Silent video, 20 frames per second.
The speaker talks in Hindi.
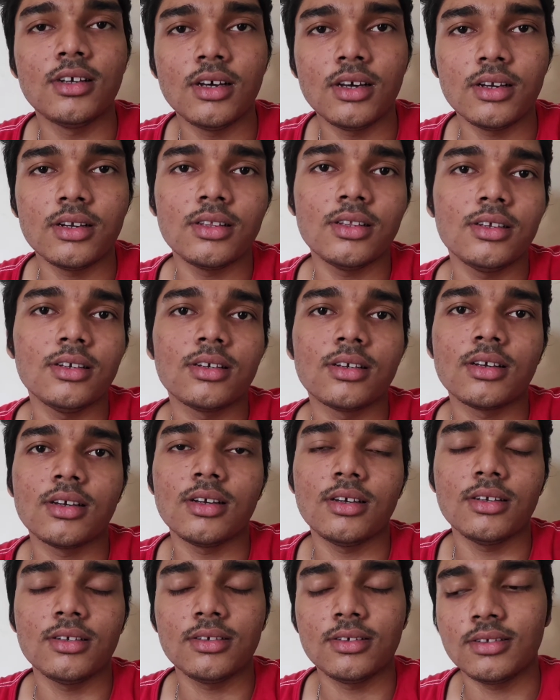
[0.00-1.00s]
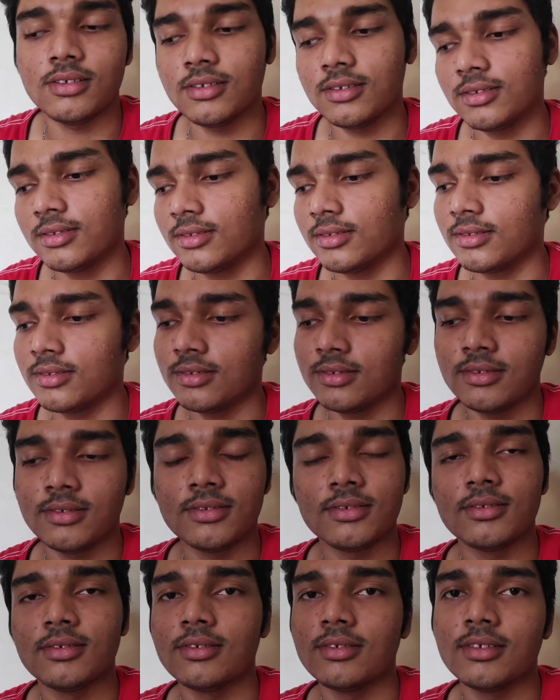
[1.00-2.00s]
हर दिन का
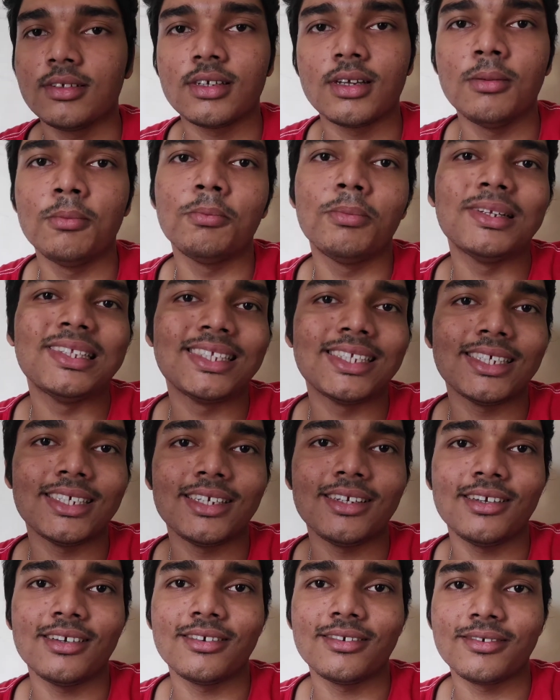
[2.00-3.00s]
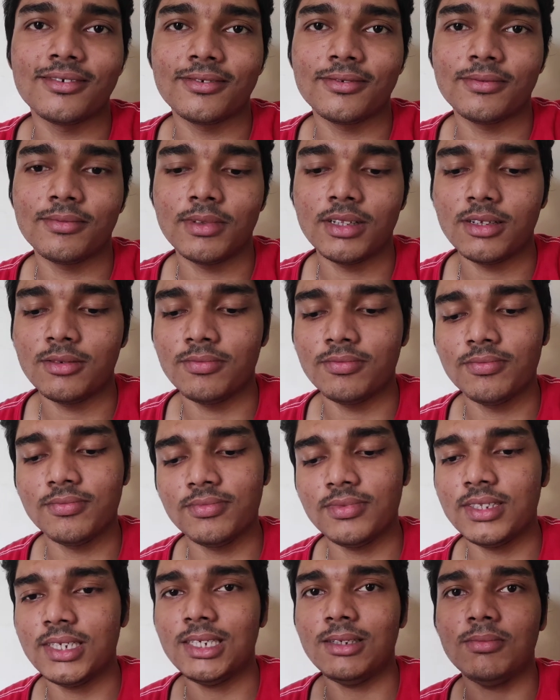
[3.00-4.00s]
कंपलसरी है मतलब
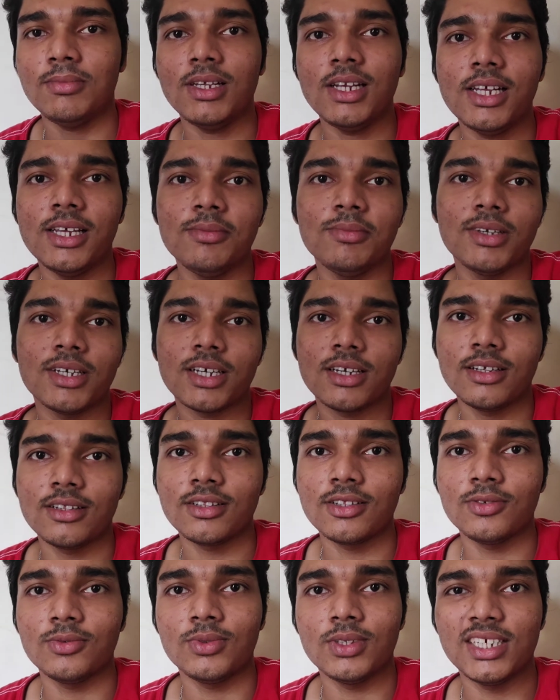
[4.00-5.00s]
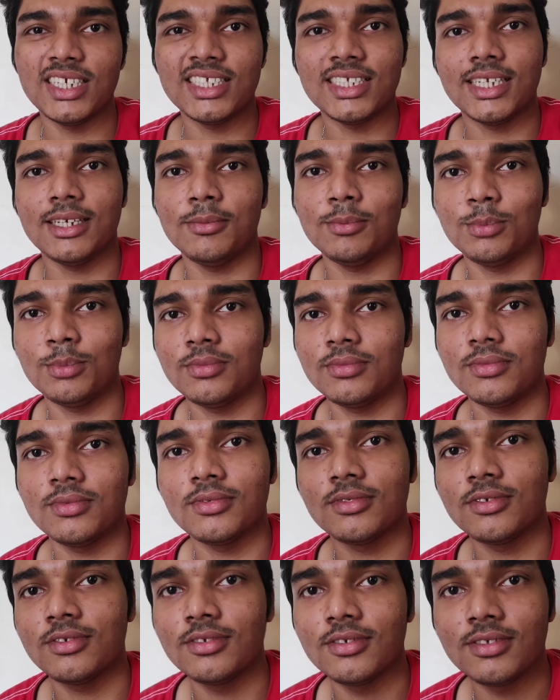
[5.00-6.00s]
तीन बेले ही मैं खाता हूँ ये सेम
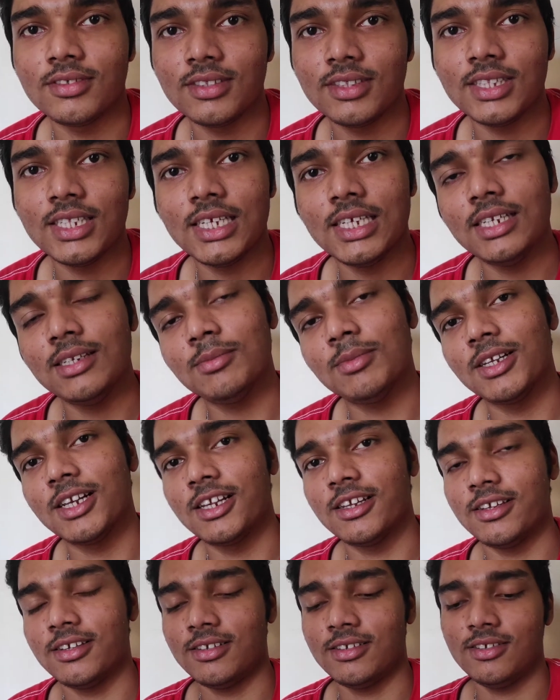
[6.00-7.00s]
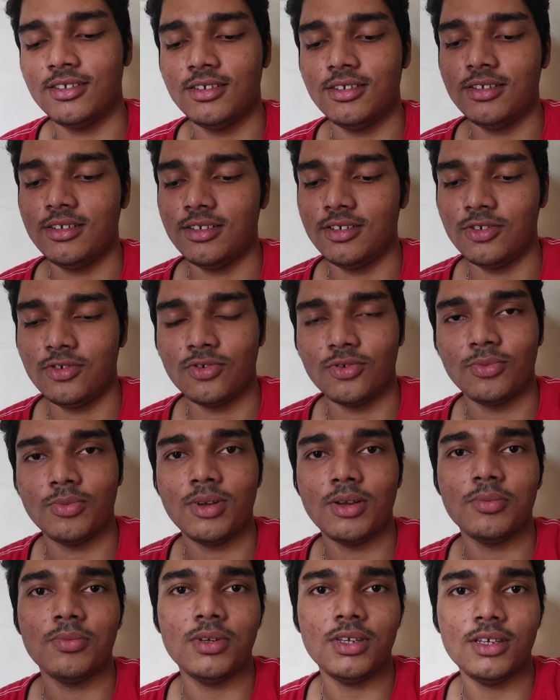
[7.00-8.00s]
तीन बेला
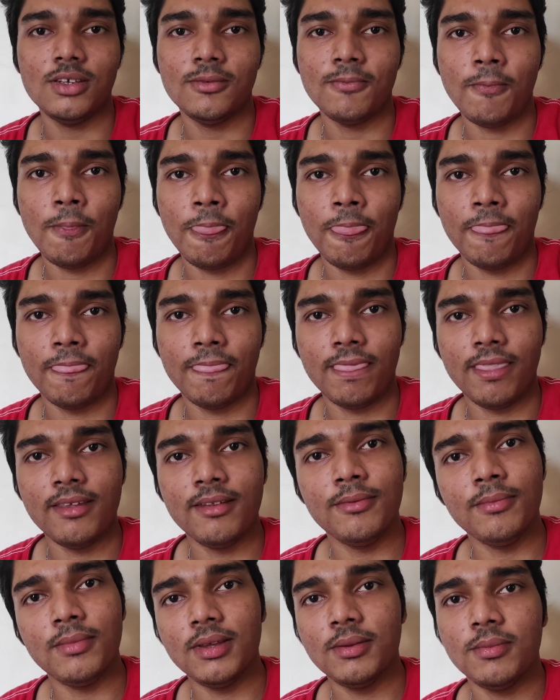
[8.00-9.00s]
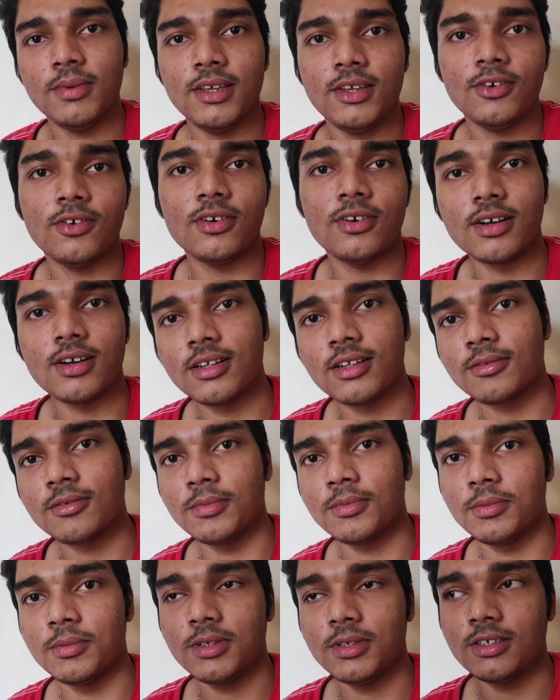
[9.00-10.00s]
सुबह भी दिन में भी और रात
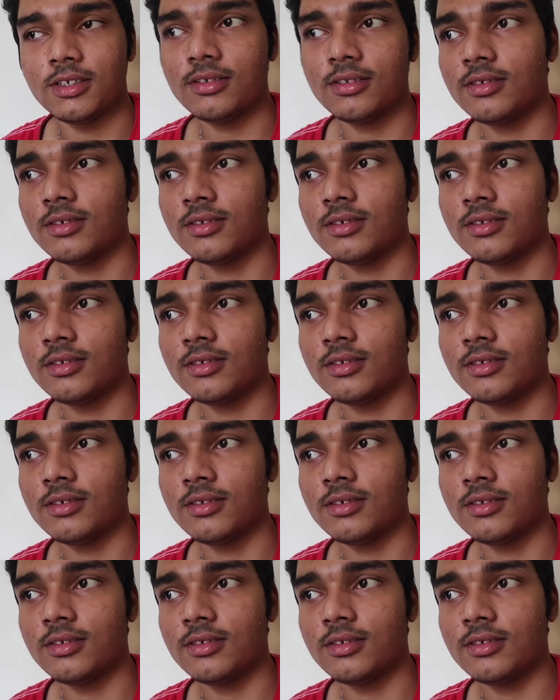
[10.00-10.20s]
में भी